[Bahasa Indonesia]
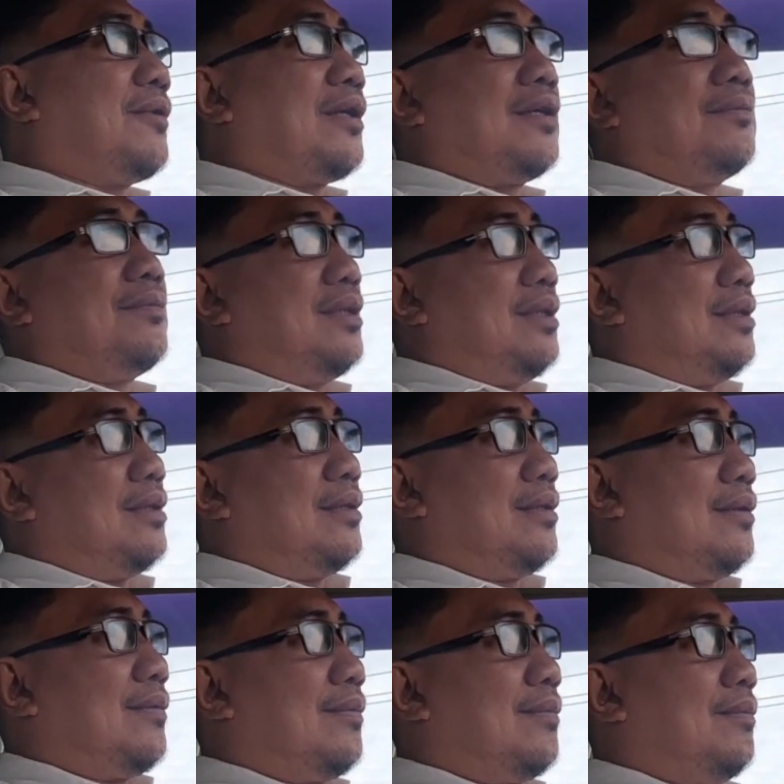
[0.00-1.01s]
remeh
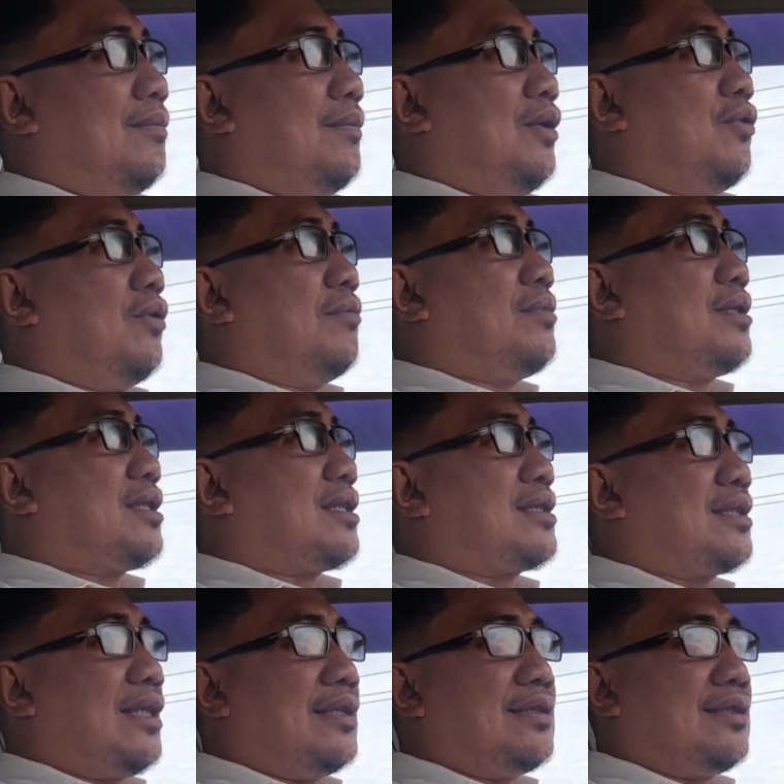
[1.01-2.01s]
bahwa bisa
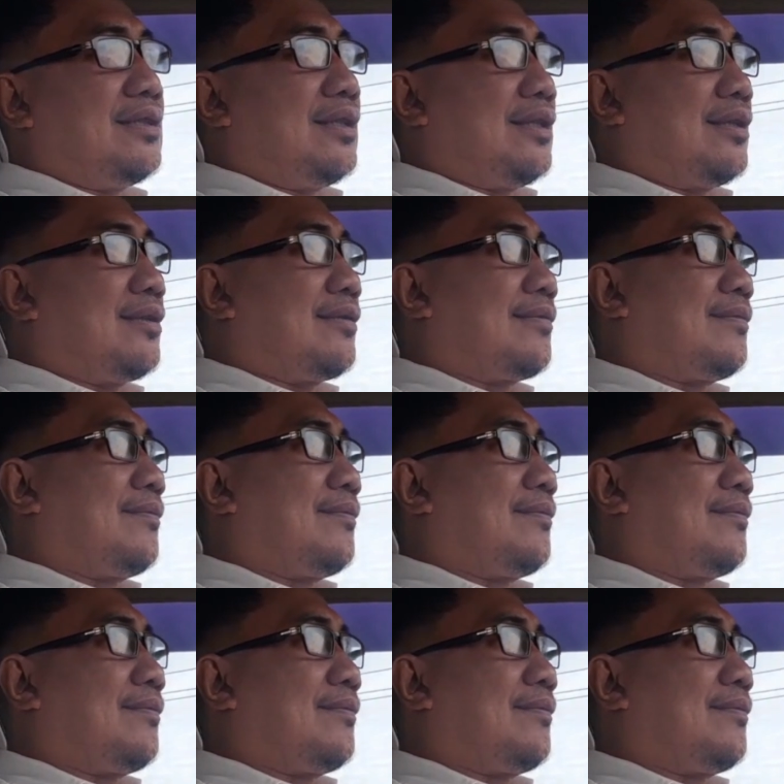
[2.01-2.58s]
saja